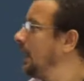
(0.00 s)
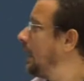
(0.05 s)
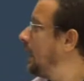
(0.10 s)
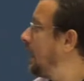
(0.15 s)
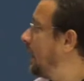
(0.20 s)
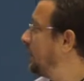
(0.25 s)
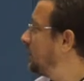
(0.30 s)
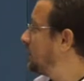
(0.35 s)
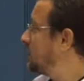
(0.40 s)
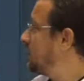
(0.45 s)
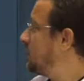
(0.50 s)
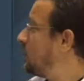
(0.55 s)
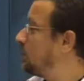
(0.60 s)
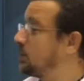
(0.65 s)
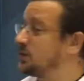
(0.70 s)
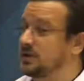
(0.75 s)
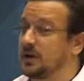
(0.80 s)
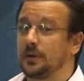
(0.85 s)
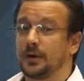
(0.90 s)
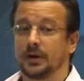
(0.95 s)
Entonces me
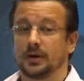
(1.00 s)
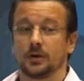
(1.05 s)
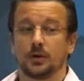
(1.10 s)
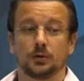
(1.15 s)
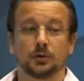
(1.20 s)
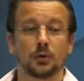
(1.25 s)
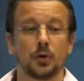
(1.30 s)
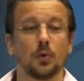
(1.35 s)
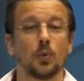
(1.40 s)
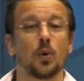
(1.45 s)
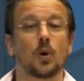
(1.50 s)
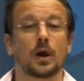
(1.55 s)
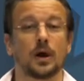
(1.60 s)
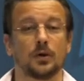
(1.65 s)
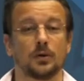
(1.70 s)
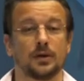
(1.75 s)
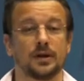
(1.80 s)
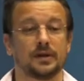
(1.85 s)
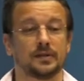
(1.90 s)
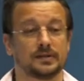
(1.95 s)
puse a ver qué otros
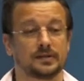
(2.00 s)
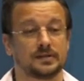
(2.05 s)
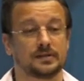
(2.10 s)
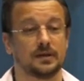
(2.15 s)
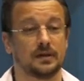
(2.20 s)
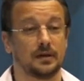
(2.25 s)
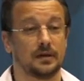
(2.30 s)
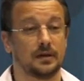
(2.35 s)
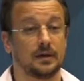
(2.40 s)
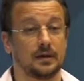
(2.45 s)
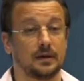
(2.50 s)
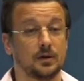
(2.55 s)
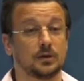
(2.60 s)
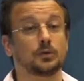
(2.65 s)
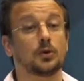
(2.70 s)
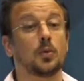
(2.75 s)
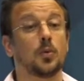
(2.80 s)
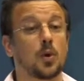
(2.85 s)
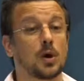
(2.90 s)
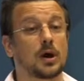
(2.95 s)
buscadores, eh, qué
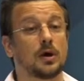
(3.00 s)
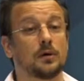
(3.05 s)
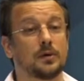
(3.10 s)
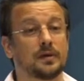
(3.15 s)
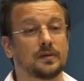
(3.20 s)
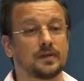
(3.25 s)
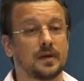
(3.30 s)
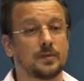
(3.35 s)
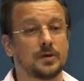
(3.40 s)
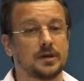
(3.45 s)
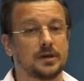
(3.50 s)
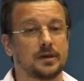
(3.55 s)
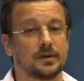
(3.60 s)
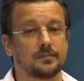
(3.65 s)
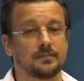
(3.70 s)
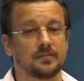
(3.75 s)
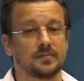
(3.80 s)
otros buscadores había.